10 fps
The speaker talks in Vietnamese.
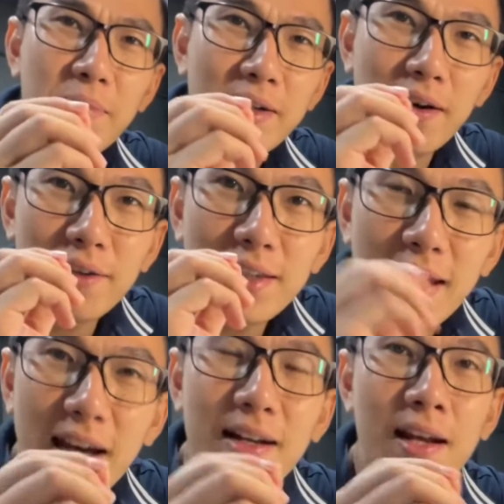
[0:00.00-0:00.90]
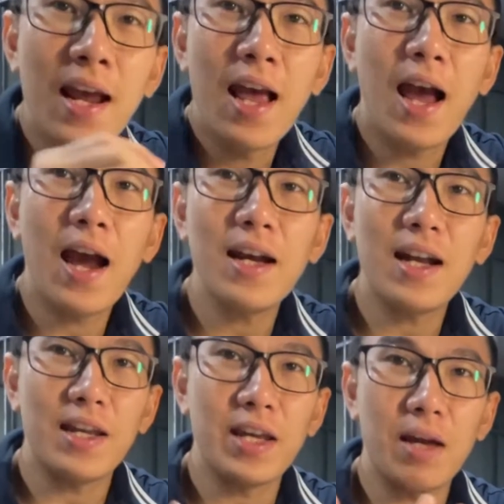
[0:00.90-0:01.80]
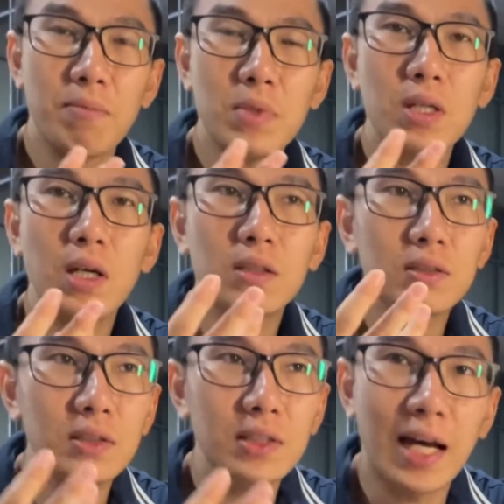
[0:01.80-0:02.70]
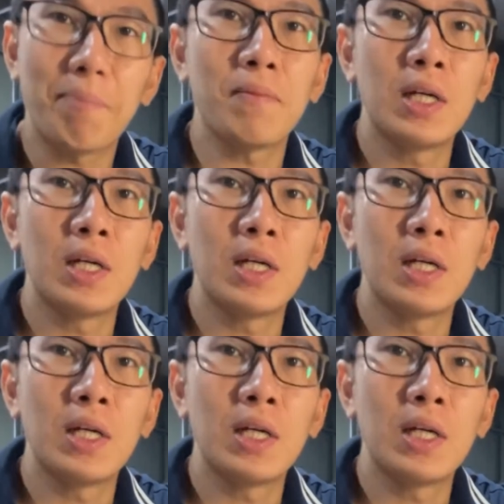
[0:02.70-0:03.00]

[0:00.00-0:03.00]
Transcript: cân nhanh hay là giảm cân chậm